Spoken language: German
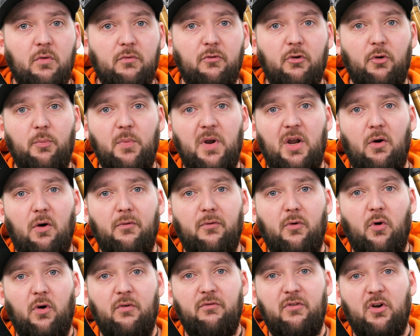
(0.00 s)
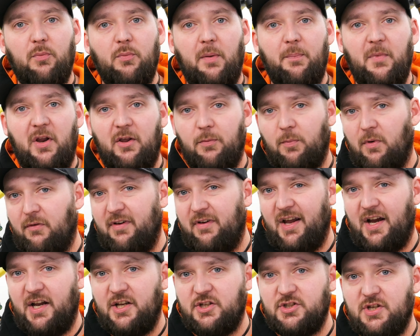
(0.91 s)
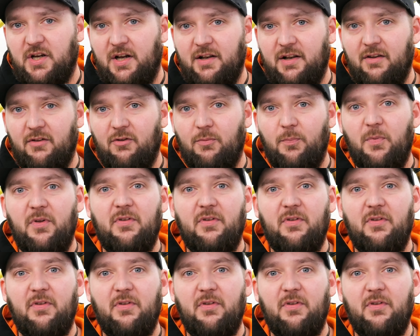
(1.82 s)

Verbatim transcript: und würde mich auch freuen, wenn du beim nächsten Mal wieder einschaltest.